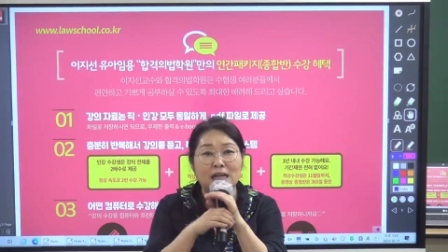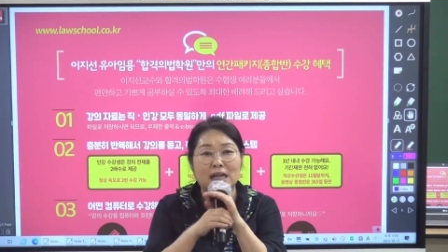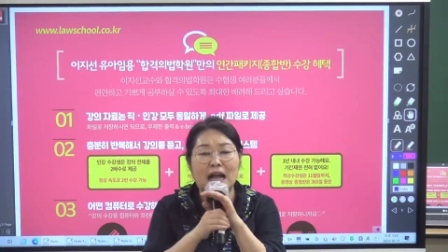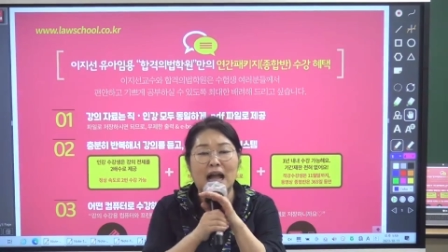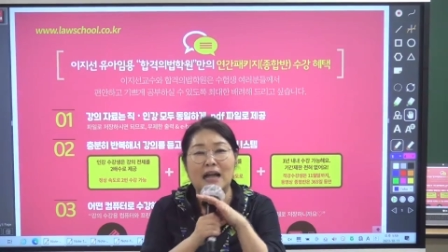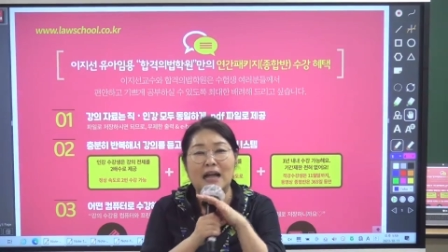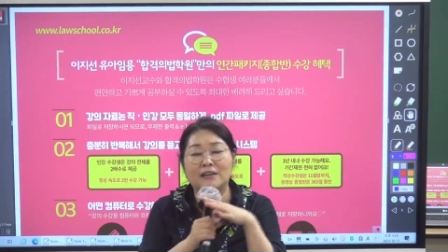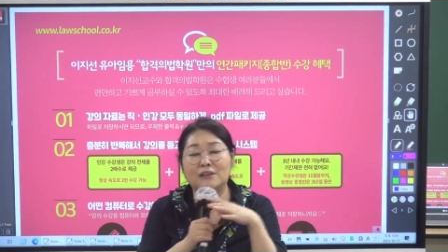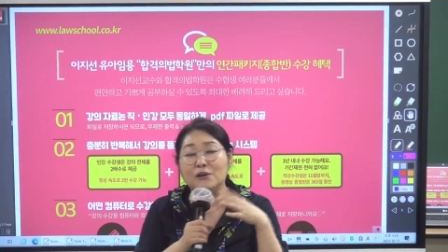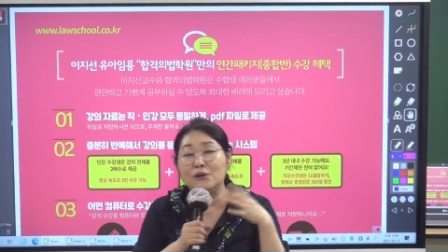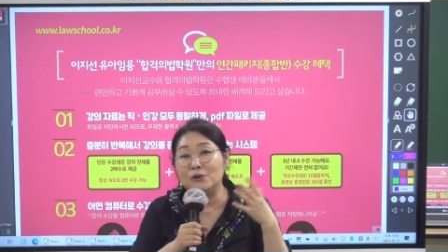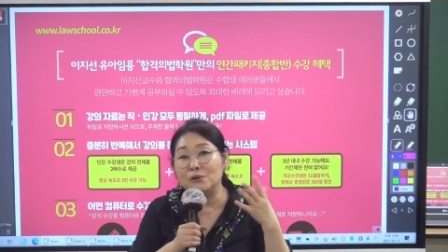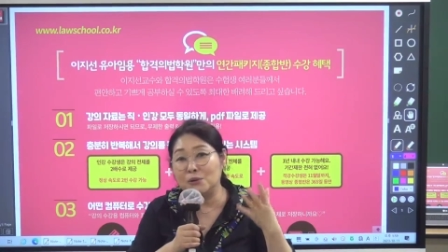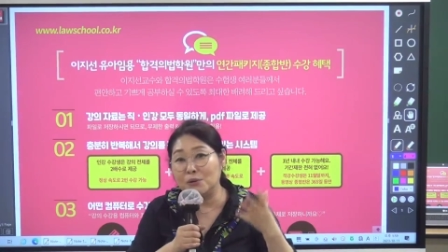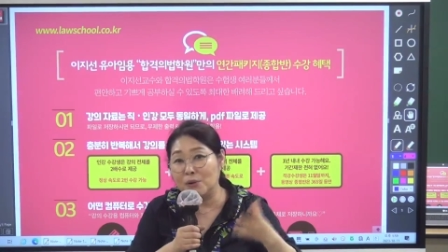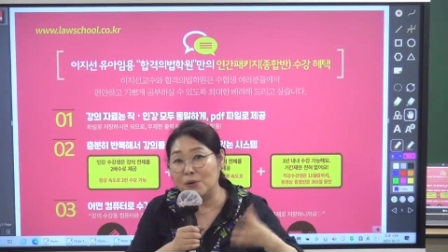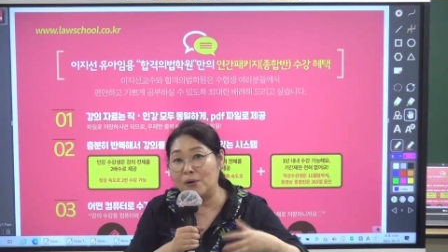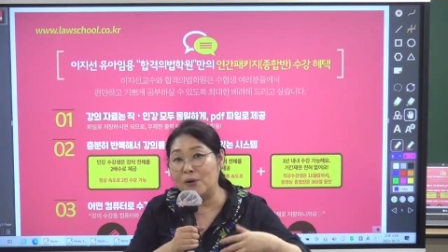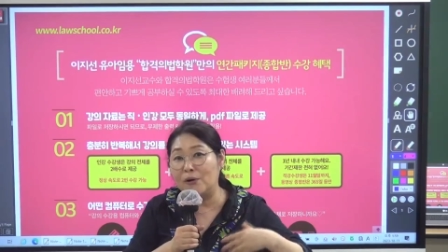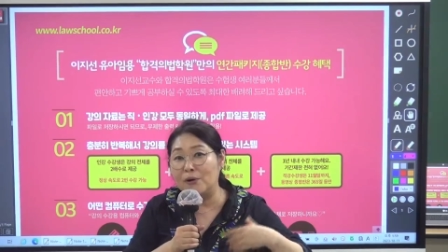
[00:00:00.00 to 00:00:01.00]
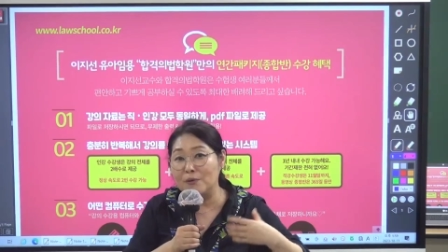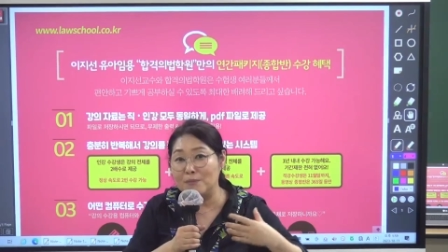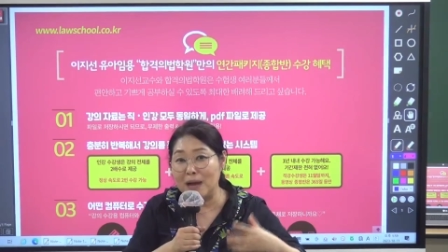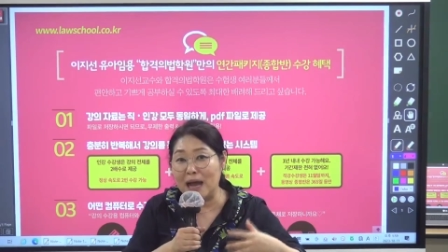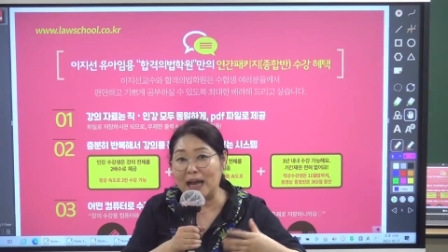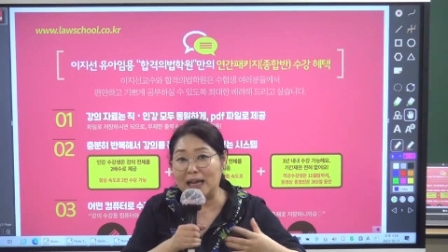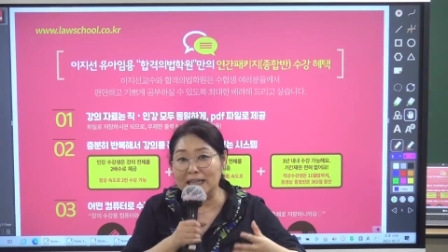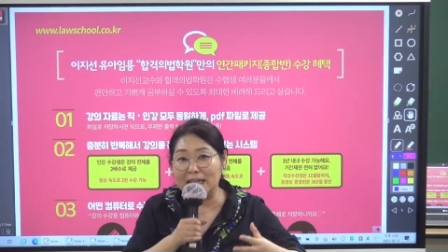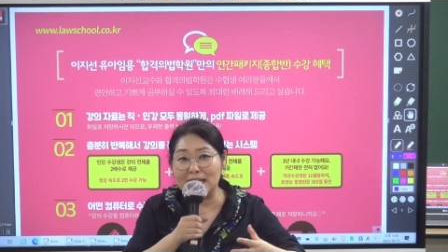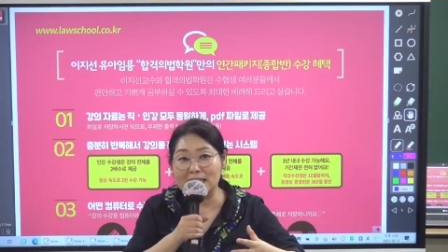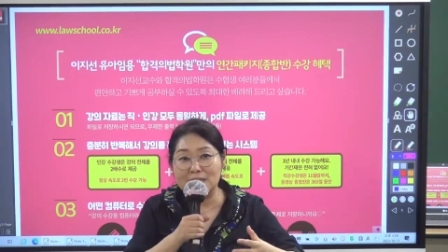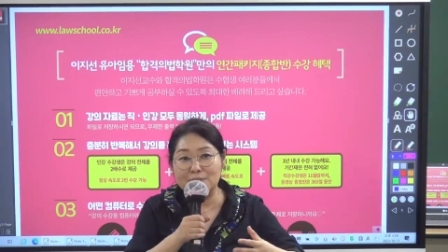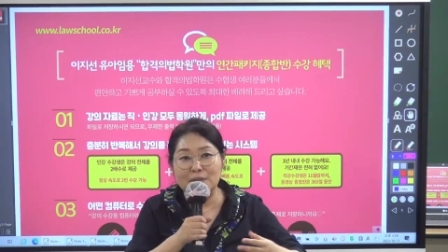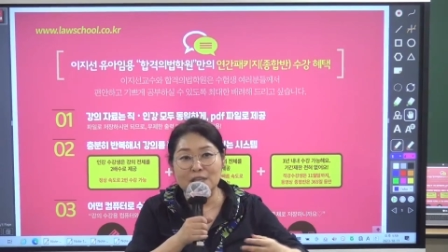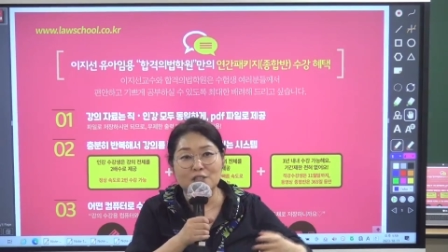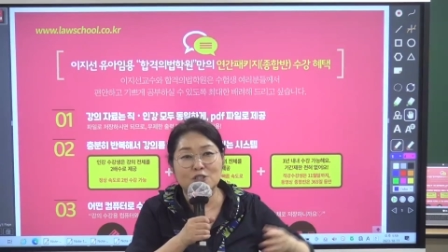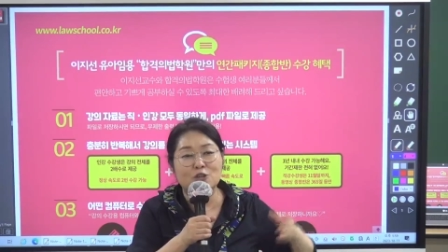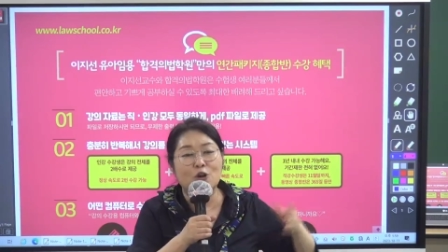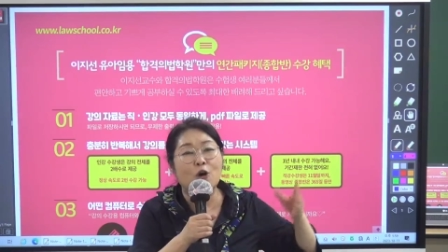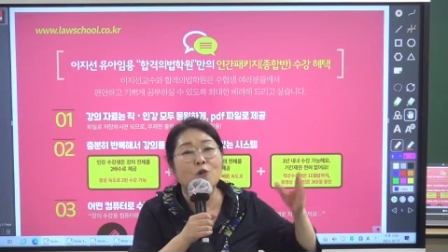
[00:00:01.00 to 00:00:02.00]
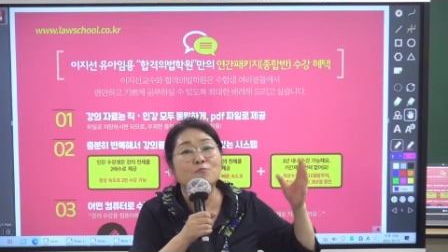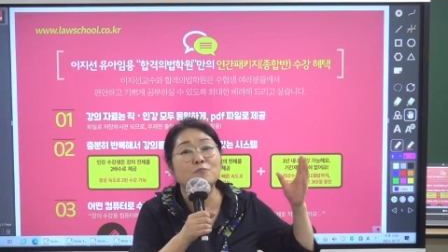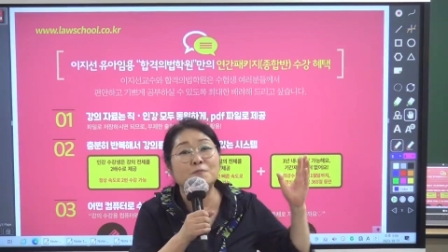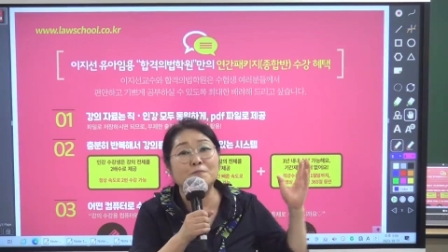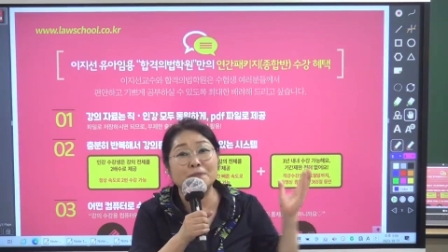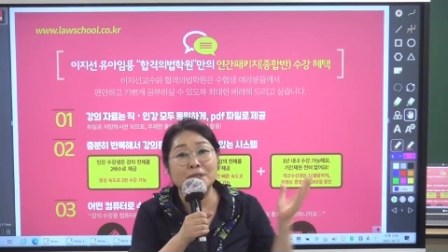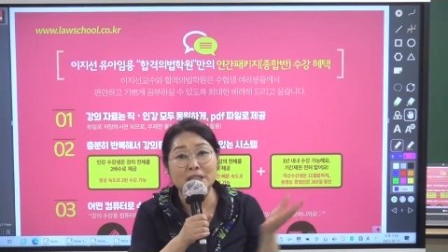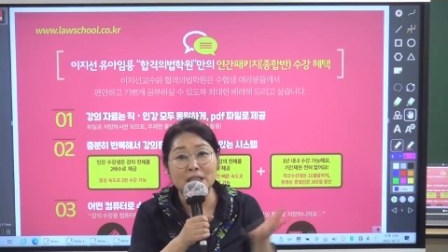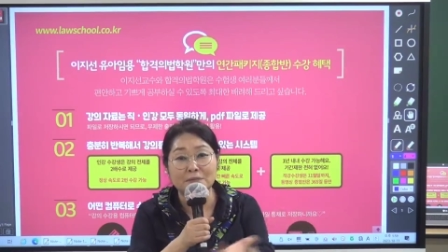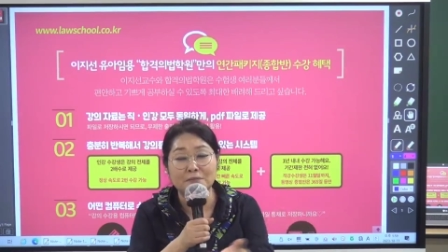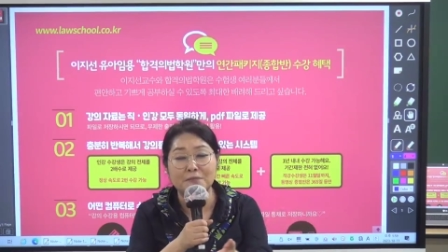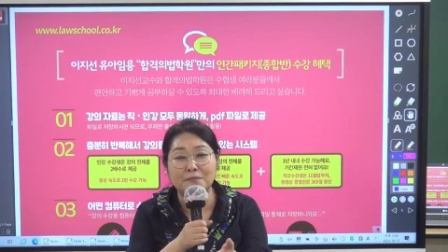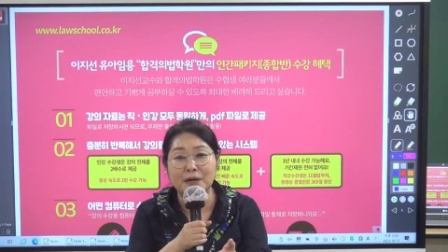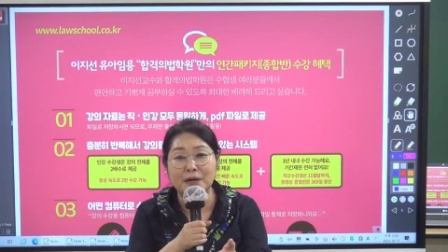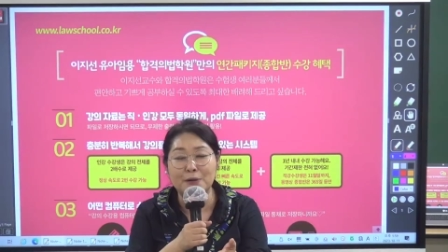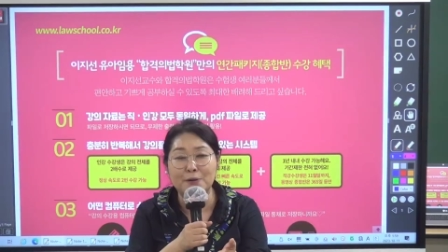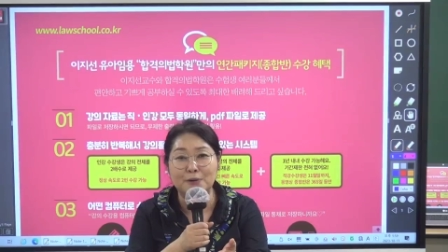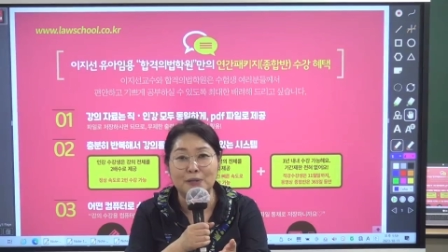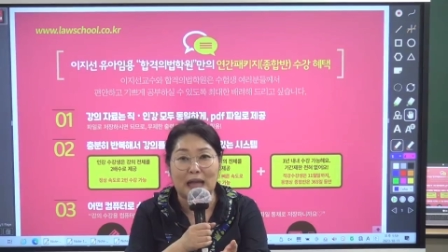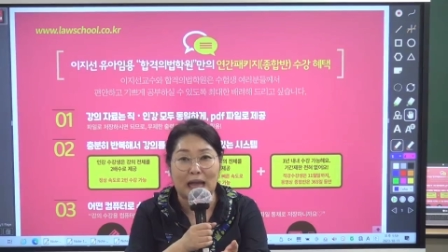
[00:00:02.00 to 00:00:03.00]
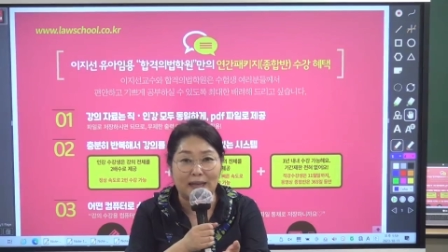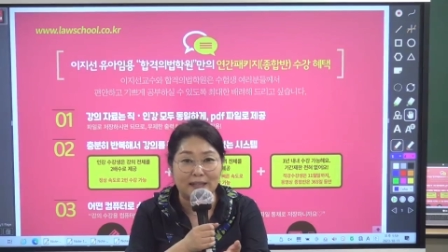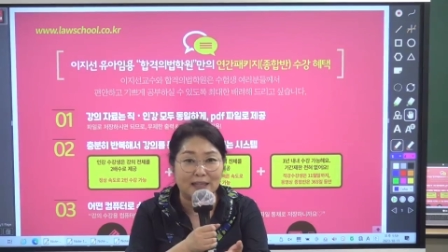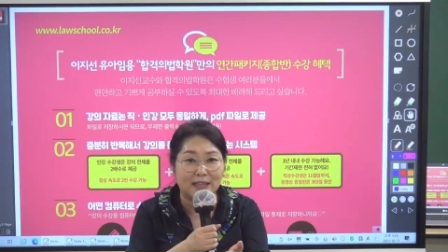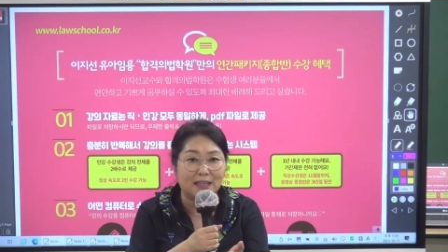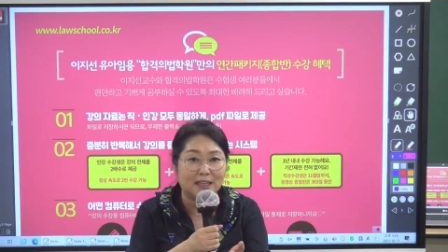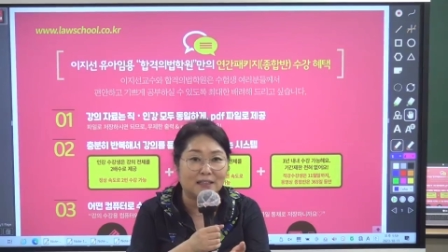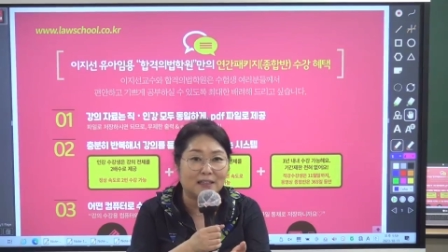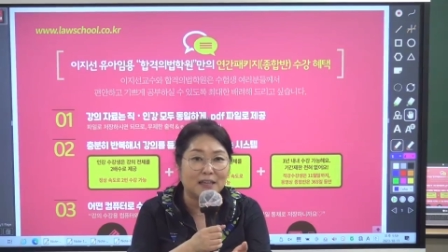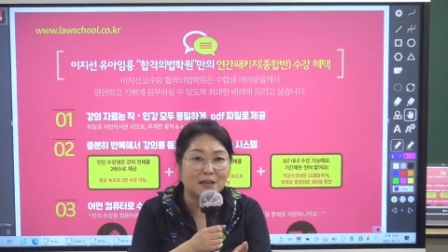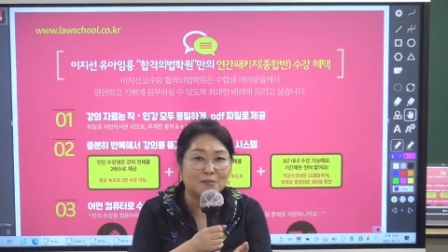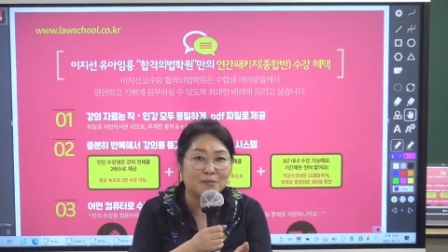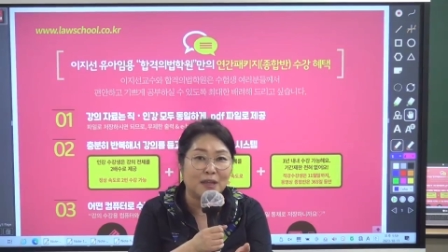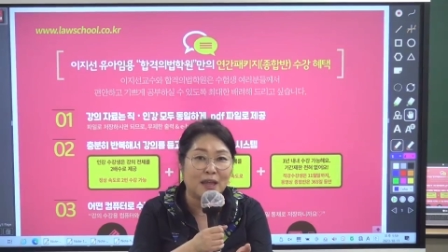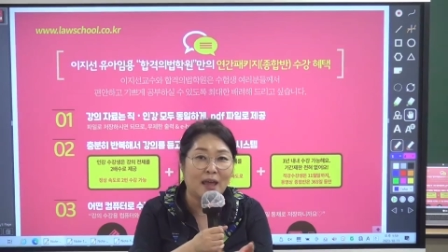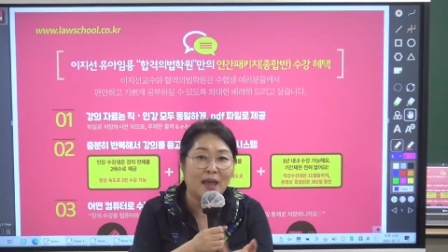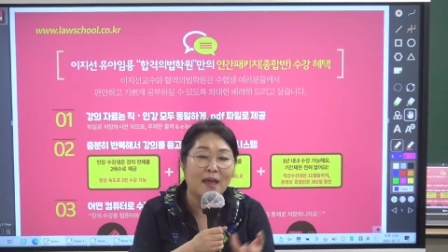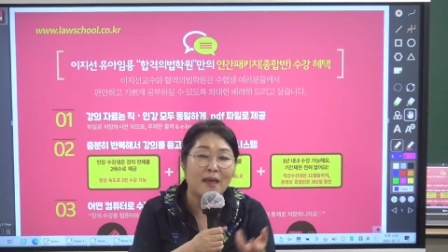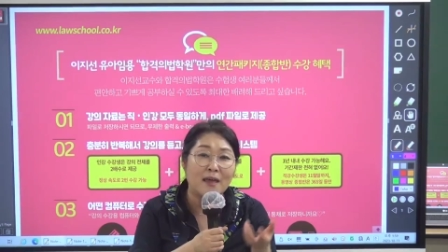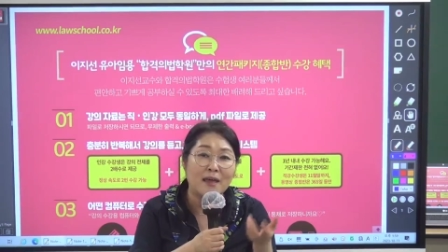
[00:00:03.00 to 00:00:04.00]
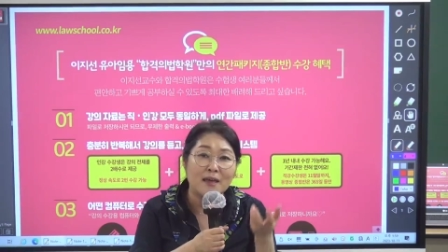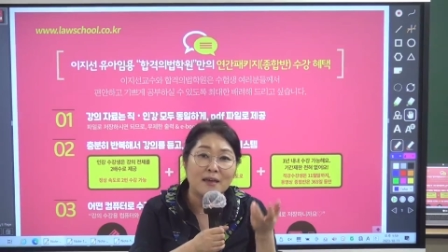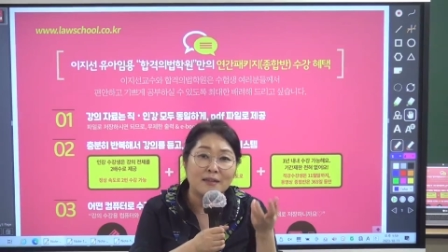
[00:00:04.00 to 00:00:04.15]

가격도 얼마 안 하지만 전부 PDF 파일로 다 드리기 때문에